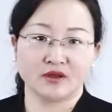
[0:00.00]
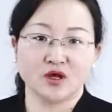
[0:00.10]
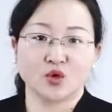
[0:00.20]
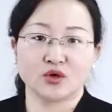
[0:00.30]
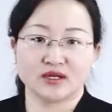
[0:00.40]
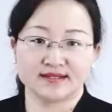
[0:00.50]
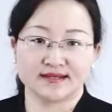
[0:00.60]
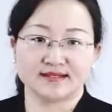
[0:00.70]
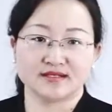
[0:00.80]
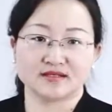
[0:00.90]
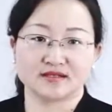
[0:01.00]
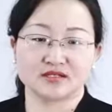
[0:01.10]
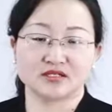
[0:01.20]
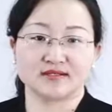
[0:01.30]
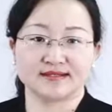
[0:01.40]
为了减轻死
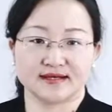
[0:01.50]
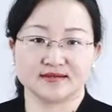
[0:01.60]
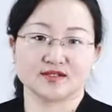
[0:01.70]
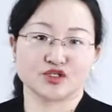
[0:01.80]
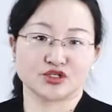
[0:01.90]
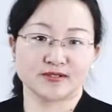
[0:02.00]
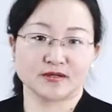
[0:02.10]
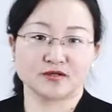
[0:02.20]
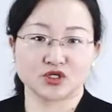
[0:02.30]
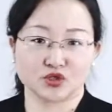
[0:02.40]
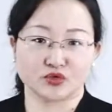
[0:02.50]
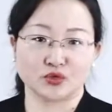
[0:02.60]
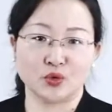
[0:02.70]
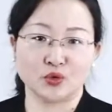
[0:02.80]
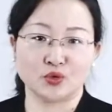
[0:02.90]
者将死之前的这种
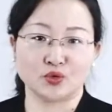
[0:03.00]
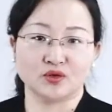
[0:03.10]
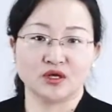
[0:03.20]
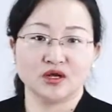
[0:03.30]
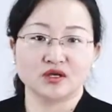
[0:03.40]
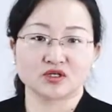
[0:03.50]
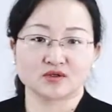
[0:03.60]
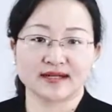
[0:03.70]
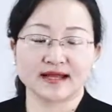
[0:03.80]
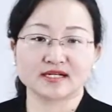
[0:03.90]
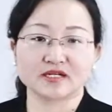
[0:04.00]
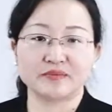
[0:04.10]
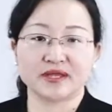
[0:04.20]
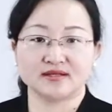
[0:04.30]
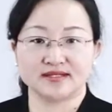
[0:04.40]
痛苦，守在他身
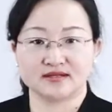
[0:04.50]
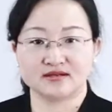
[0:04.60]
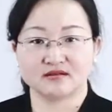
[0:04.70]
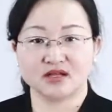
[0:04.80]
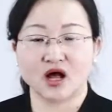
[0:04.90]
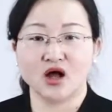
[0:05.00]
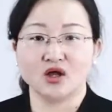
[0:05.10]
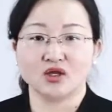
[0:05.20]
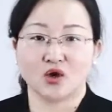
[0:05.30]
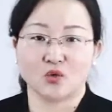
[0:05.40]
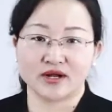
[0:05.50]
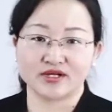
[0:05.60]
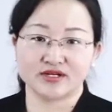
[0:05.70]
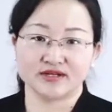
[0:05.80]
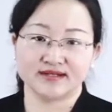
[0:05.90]
边的亲人呢，要完
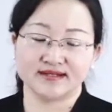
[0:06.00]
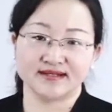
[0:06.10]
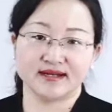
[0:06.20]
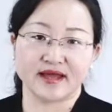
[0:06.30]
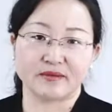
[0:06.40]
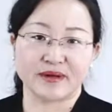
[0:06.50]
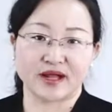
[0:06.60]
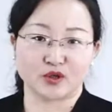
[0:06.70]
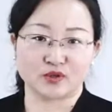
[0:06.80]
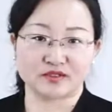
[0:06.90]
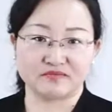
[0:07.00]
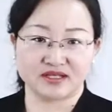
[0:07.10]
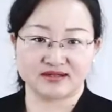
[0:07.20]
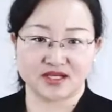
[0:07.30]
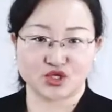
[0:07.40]
成一系列白俄罗斯
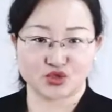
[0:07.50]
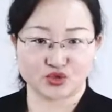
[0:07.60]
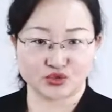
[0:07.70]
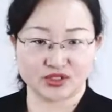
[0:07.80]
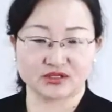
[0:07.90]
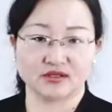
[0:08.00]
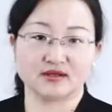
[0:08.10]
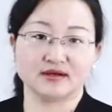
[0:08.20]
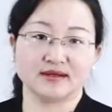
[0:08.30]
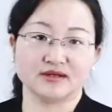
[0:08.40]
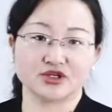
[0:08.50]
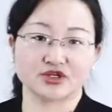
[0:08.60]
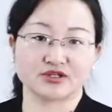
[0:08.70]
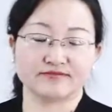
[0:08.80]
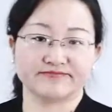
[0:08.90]
民间熟知的特定仪式，